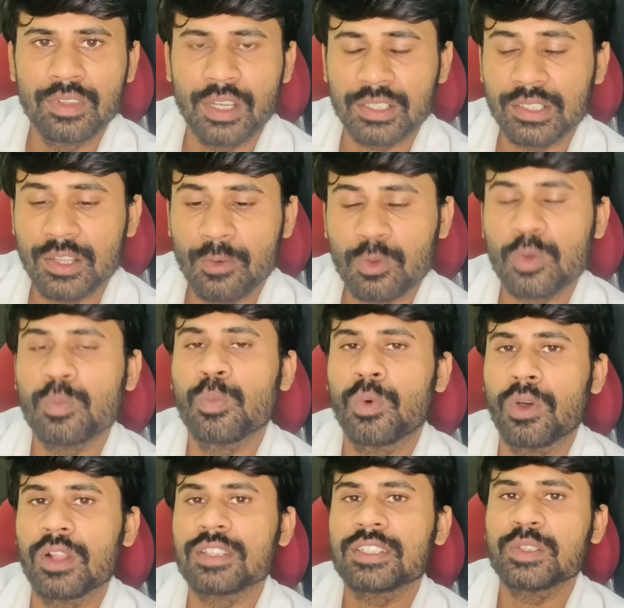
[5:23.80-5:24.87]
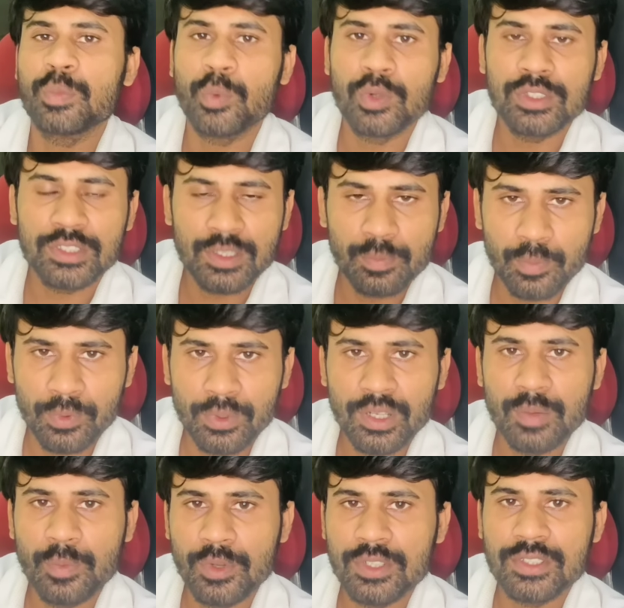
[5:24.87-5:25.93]
అసలు ఎవరు పోల్చని పోల్చు
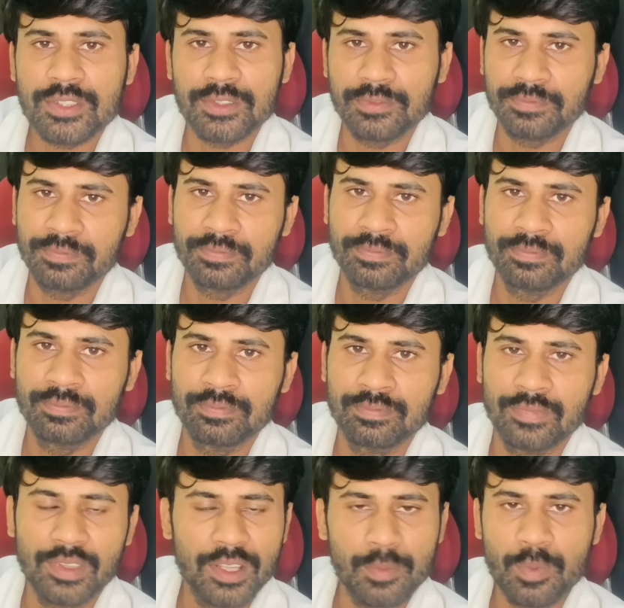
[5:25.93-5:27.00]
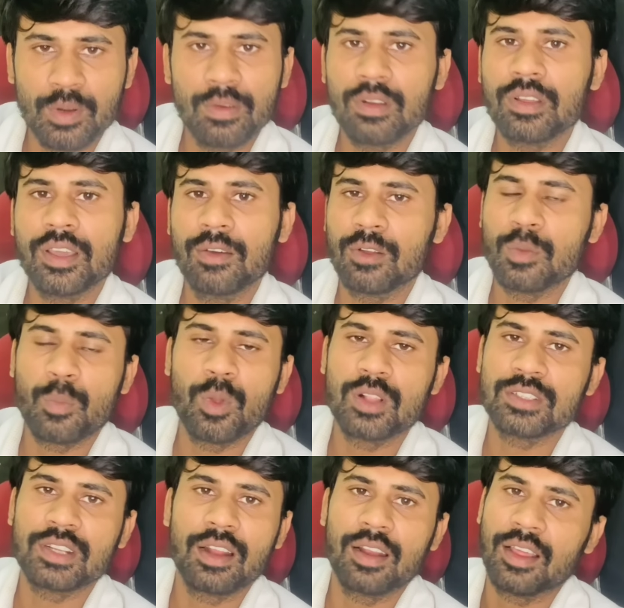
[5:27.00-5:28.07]
పోలికి పోల్చావు ఇప్పటివరకు ఎవరో
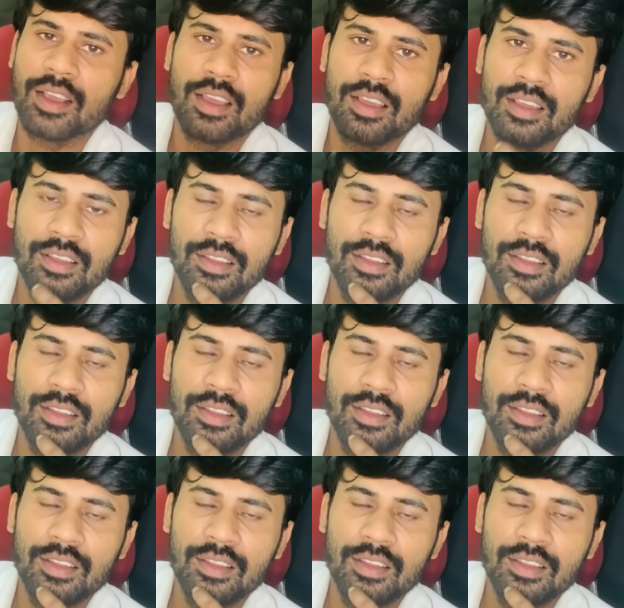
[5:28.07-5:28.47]
పోల్చరు అలాగా